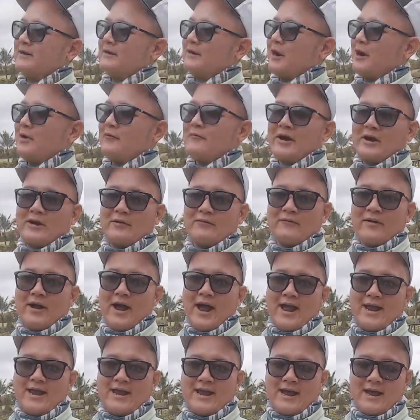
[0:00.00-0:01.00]
rồi về còn
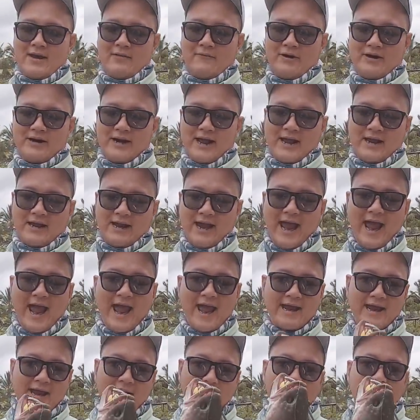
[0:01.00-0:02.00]
về à, vấn đề
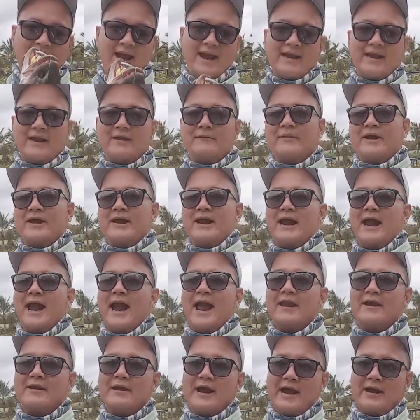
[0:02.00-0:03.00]
cá ngày hôm nay thì mình thấy
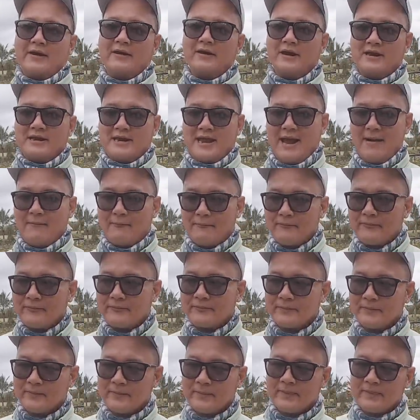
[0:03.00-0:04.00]
cá nó ăn rất là chậm
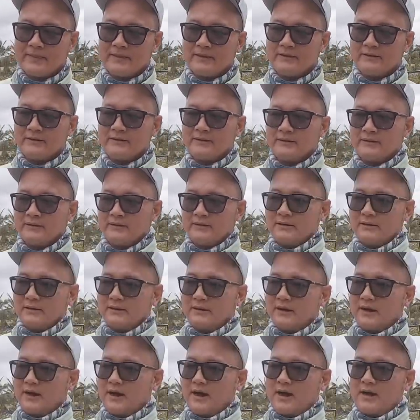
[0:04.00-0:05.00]

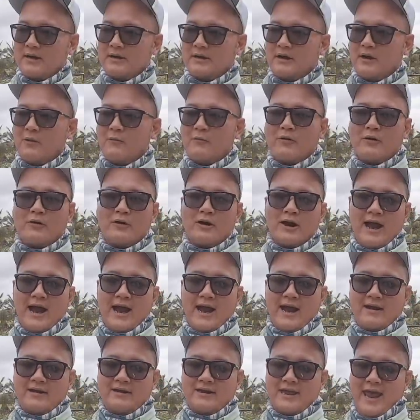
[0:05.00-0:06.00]
à, nó không có
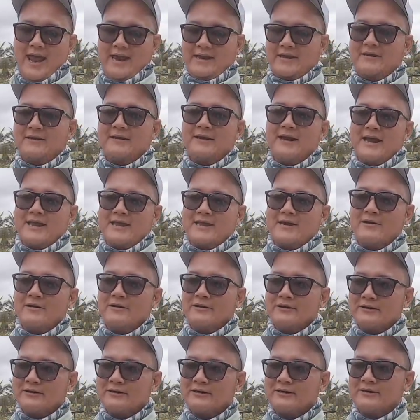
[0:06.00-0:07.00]
ăn dạng như ngày
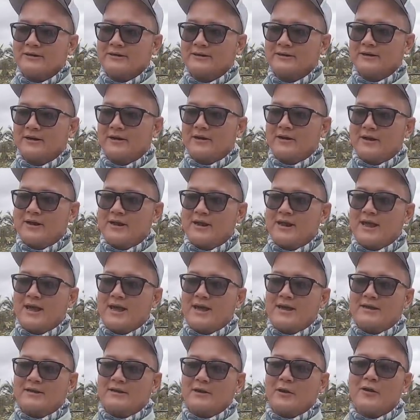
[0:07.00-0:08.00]
trước rồi
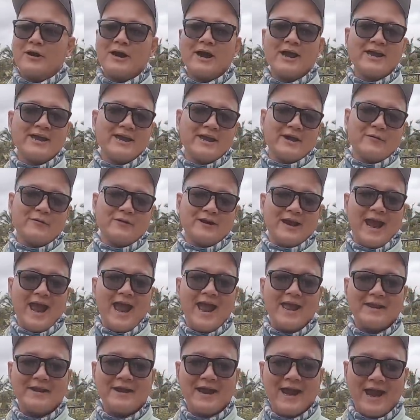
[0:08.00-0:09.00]
à, đôi khi con
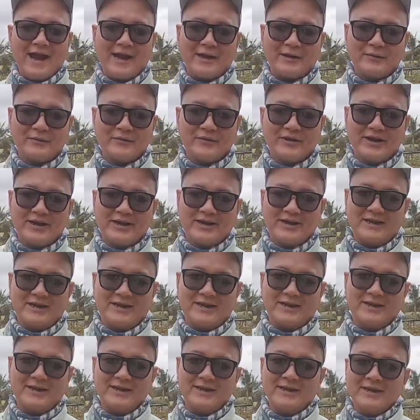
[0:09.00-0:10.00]
cá nó ăn
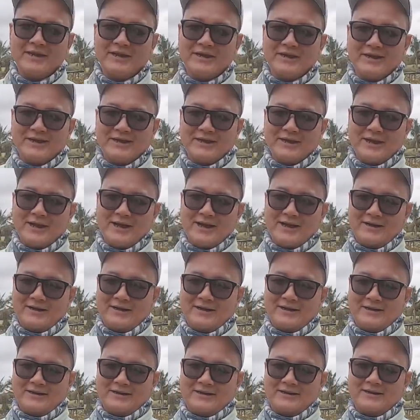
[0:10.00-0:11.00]
vì
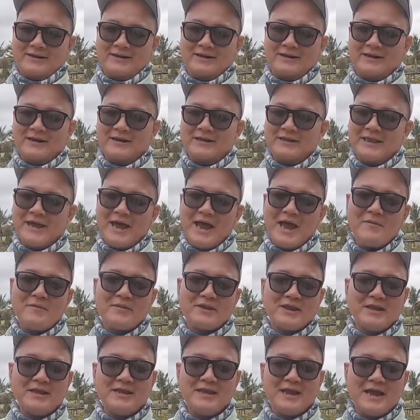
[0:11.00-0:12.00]
à, kinh tế
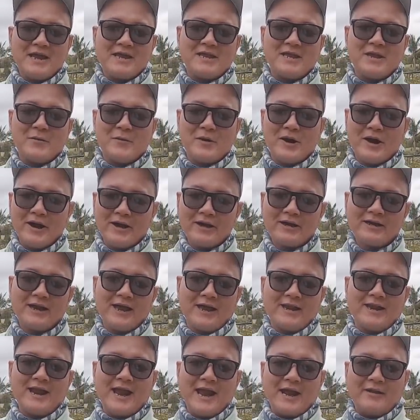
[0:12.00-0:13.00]
và chính trị nhiều hơn
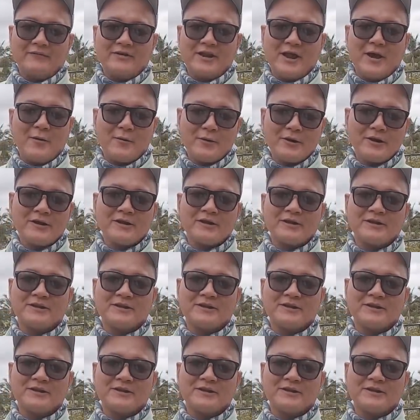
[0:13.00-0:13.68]
là nó ăn bị đói